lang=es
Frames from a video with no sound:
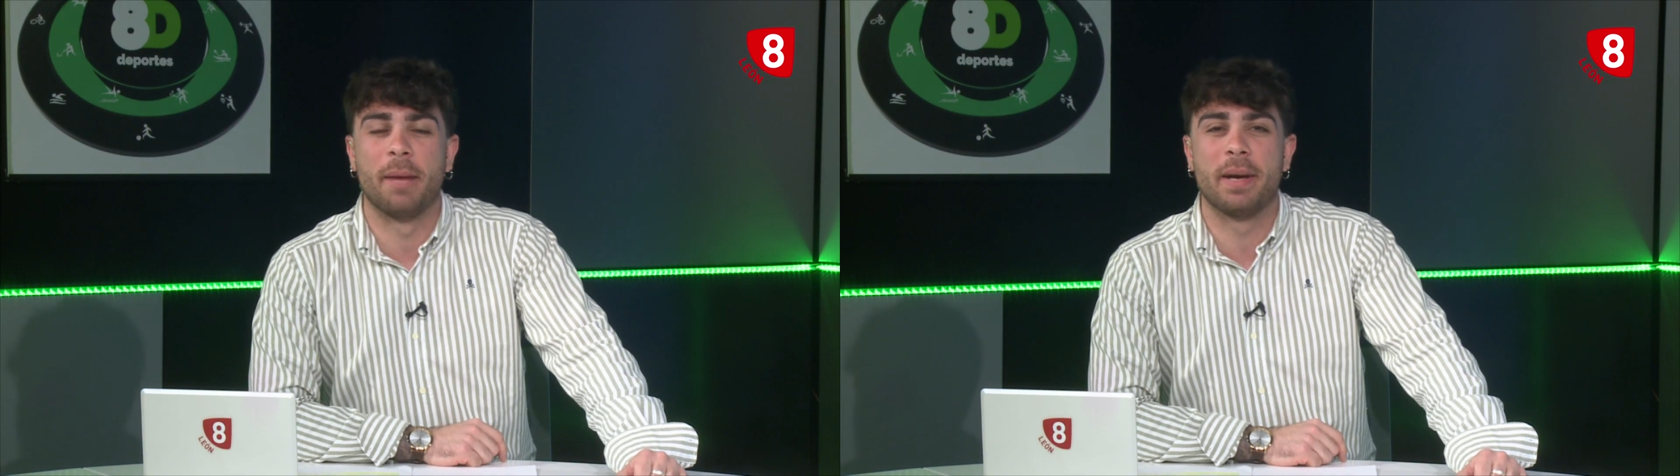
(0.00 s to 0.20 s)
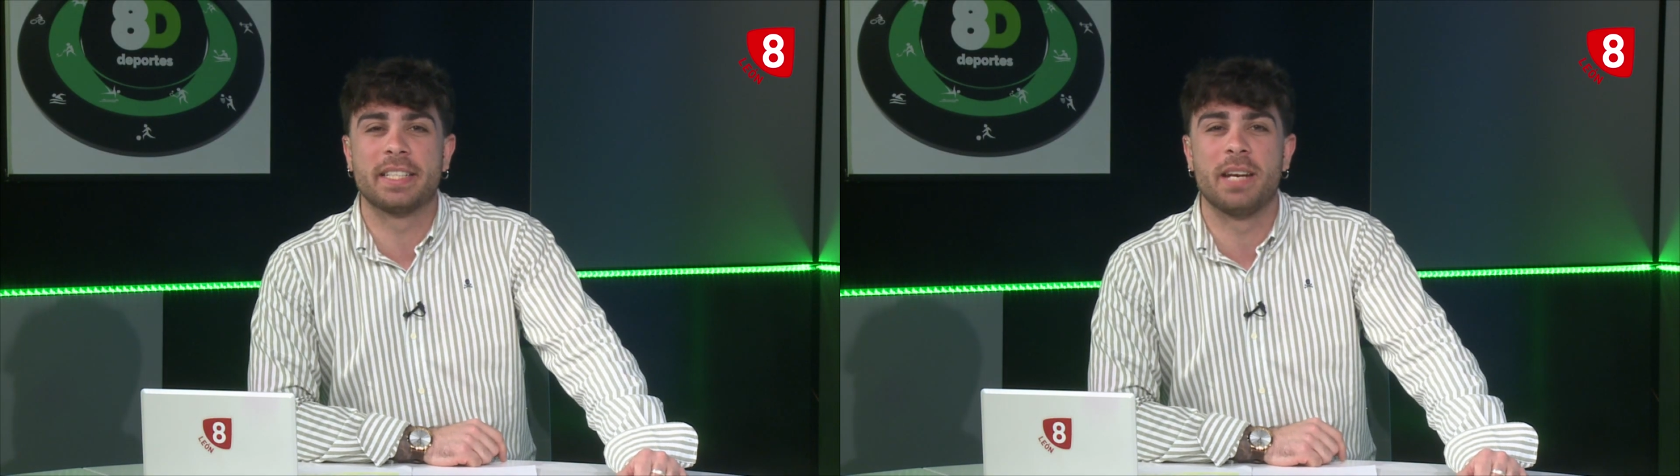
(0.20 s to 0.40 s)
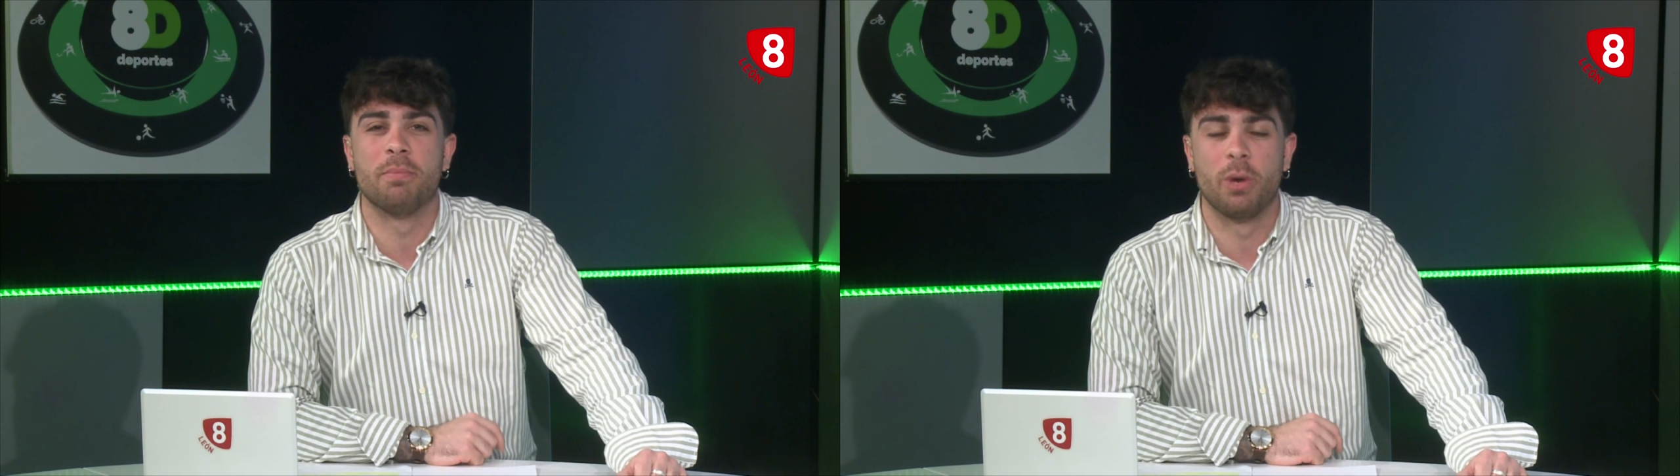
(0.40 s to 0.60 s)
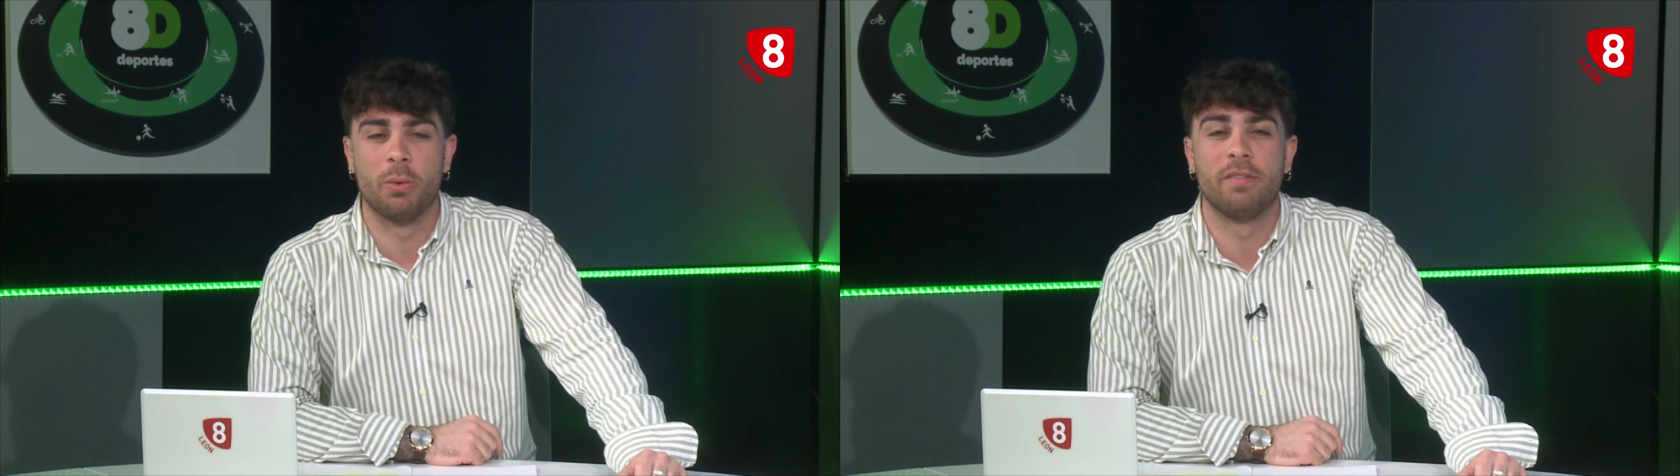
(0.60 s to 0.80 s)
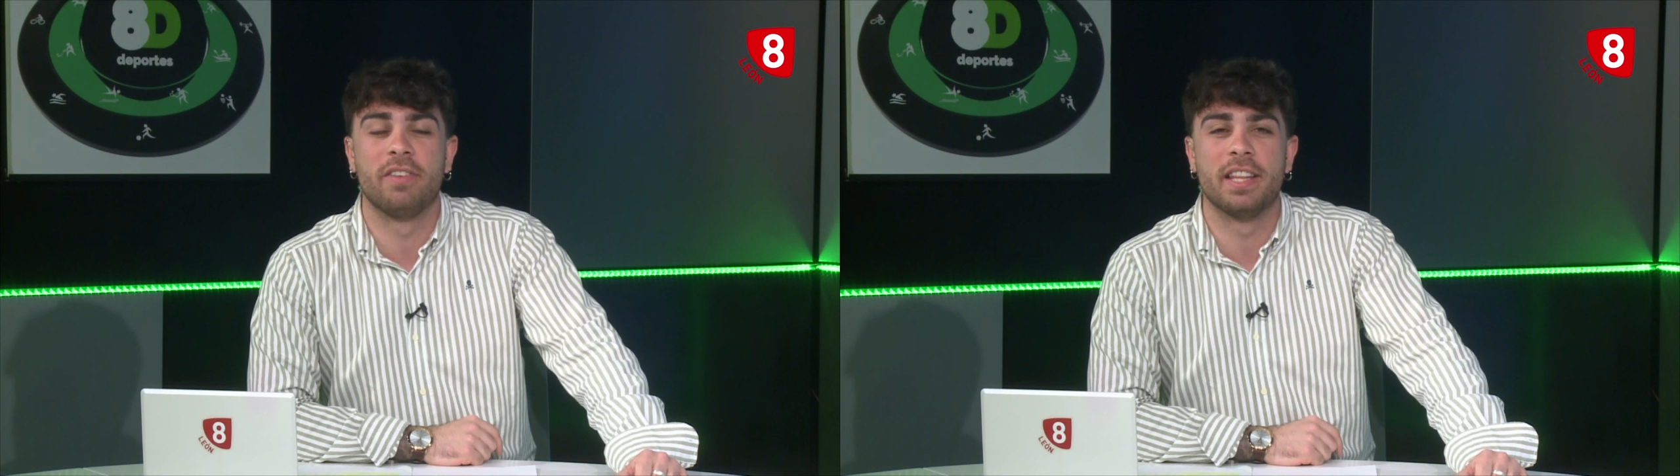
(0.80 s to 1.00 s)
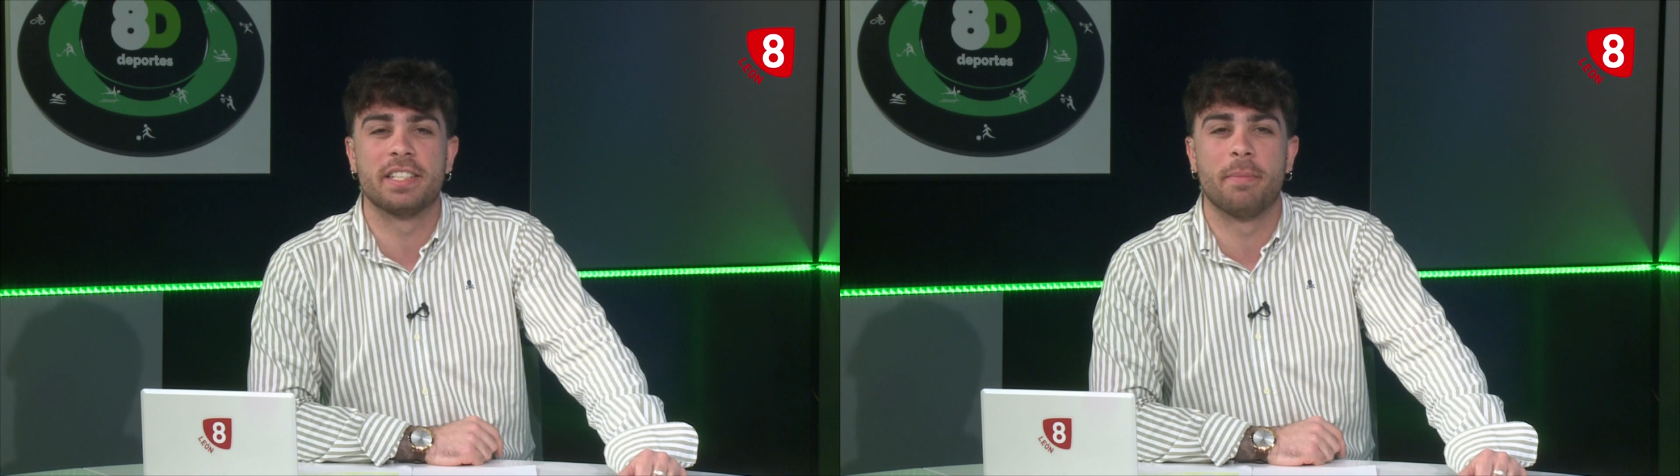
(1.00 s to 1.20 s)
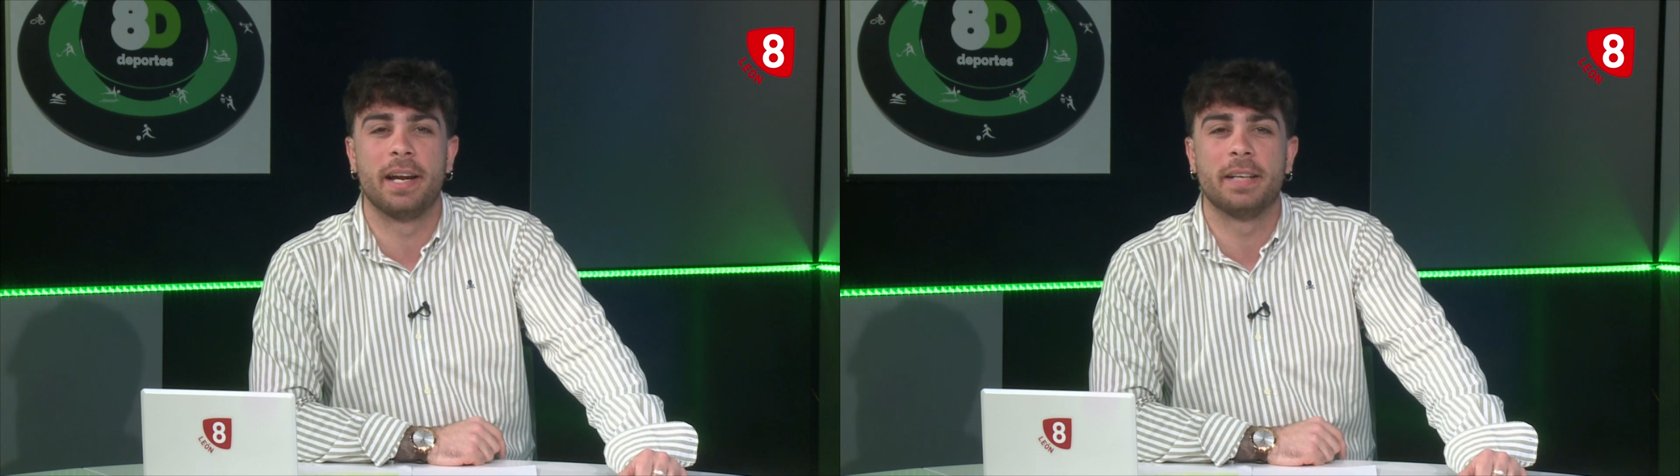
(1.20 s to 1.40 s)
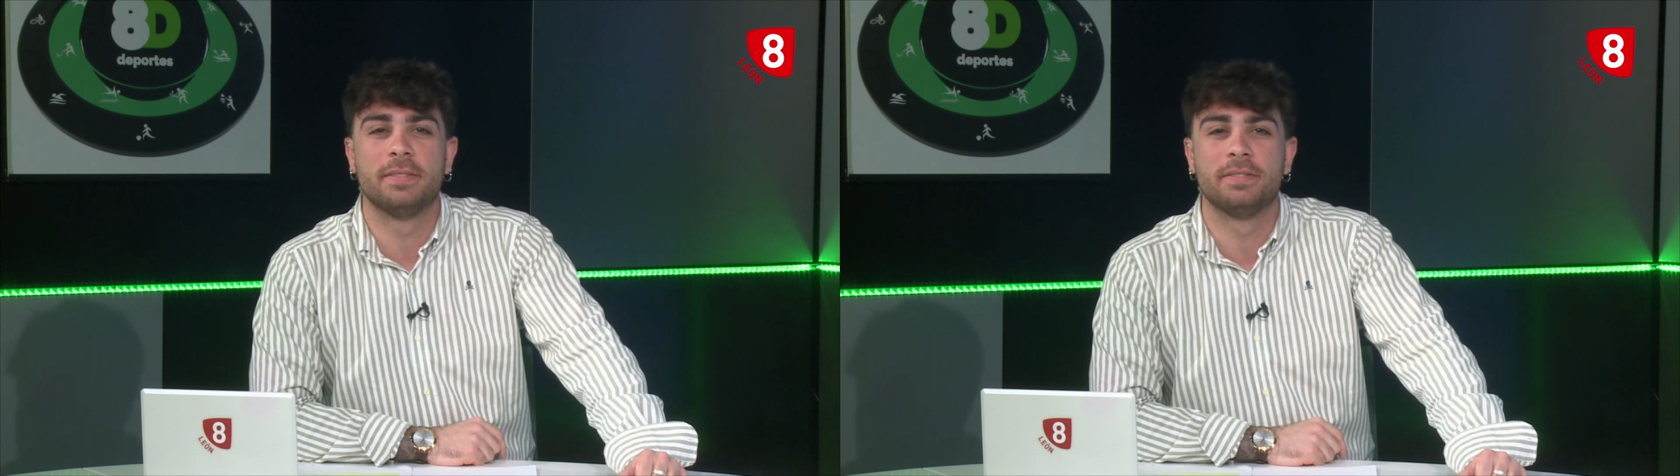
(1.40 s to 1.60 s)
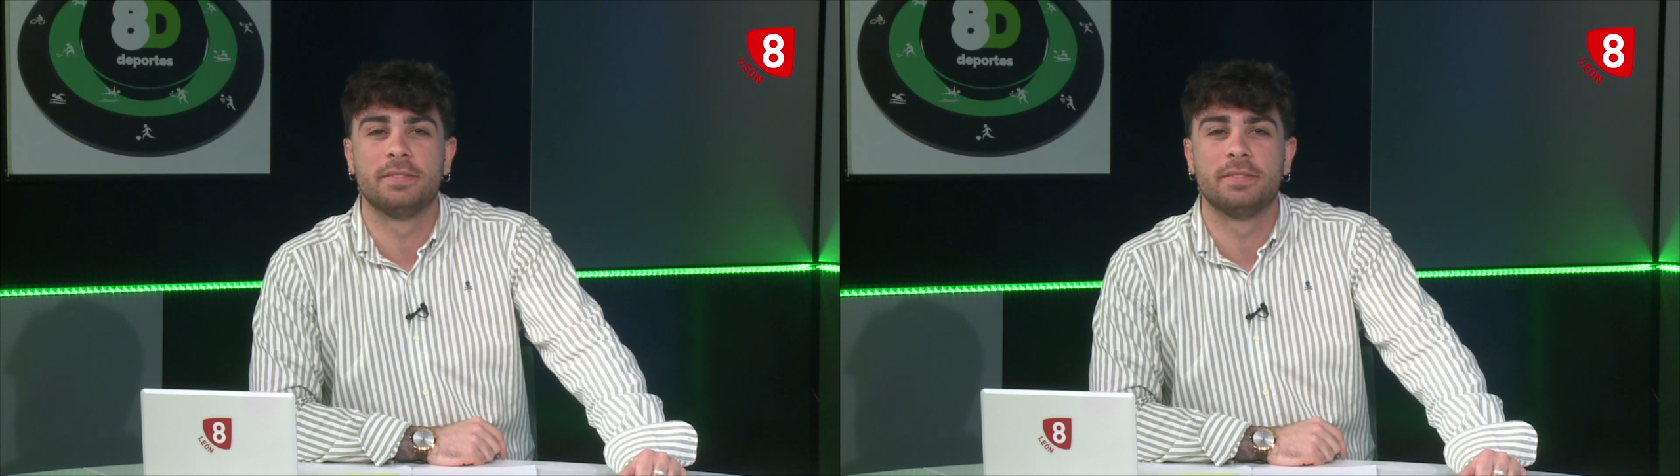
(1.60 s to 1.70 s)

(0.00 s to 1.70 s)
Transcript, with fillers: Que pasen muy buen fin de semana.